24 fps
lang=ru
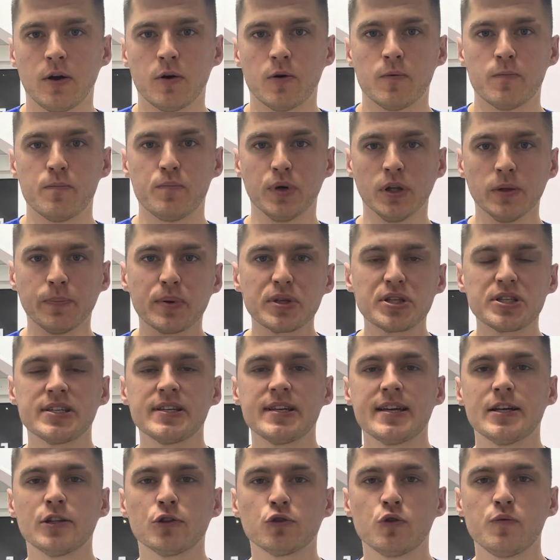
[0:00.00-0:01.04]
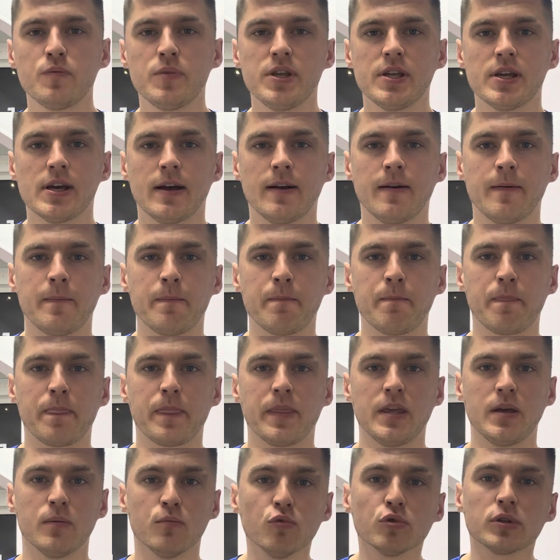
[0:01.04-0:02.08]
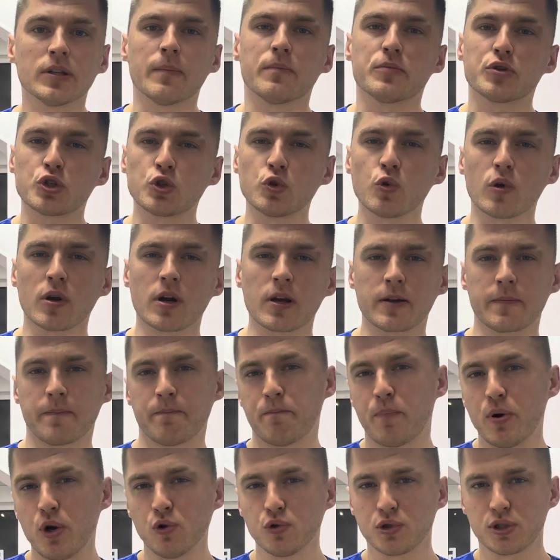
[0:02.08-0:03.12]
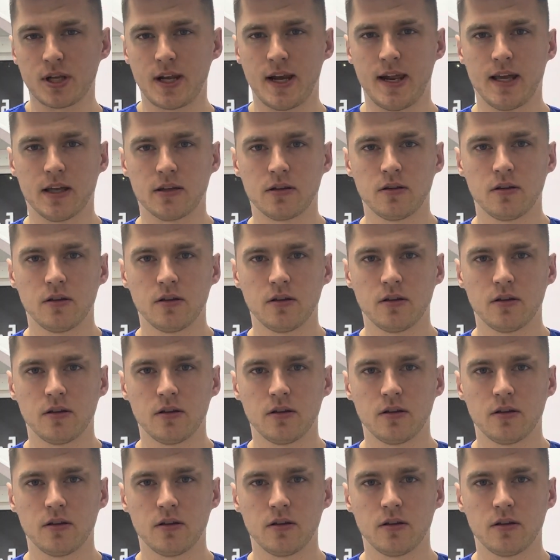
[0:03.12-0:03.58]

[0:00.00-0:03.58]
Был пациент у меня, ему там 40 плюс лет.